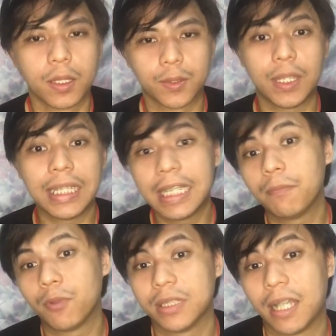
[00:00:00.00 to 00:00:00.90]
So,
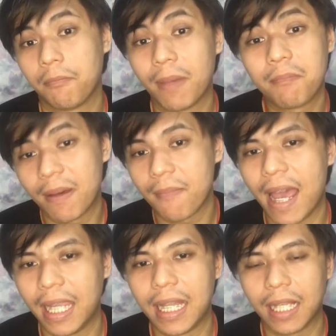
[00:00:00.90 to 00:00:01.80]
hindi po siya
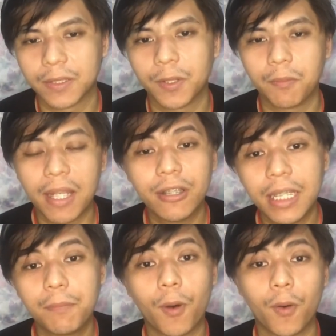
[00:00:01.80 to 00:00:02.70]
pambabae lang. So, meron
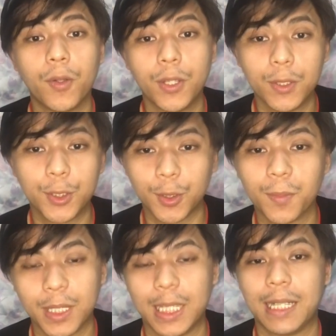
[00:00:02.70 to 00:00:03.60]
din po akong
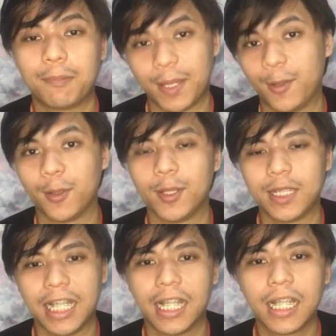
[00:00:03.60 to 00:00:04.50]
YouTuber na napanood
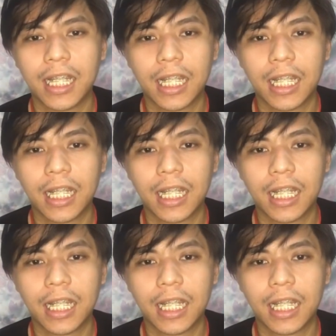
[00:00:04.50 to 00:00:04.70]
na